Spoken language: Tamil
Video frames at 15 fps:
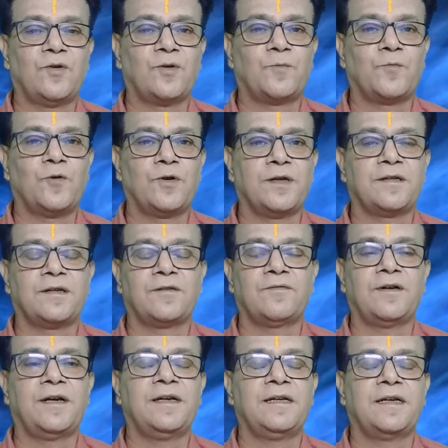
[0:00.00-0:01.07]
ஒரு போட்டித்
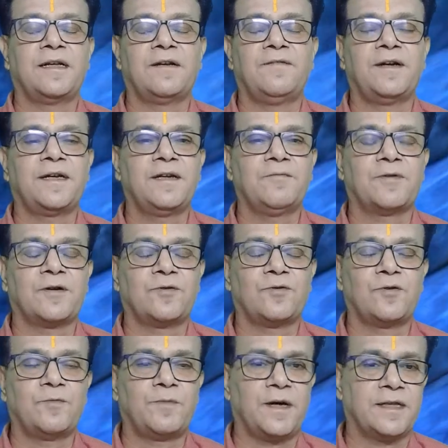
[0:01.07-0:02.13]
தேர்வு எழுதி அதில் வெற்றி
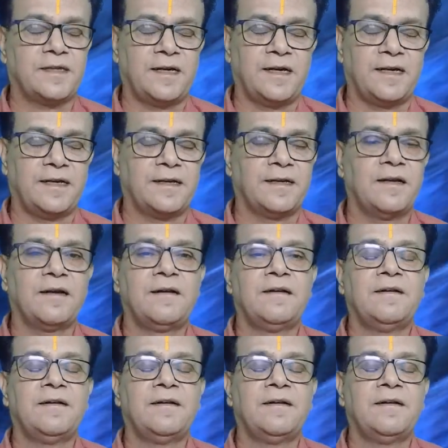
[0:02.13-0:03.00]
பெறணும்னு அலையானால்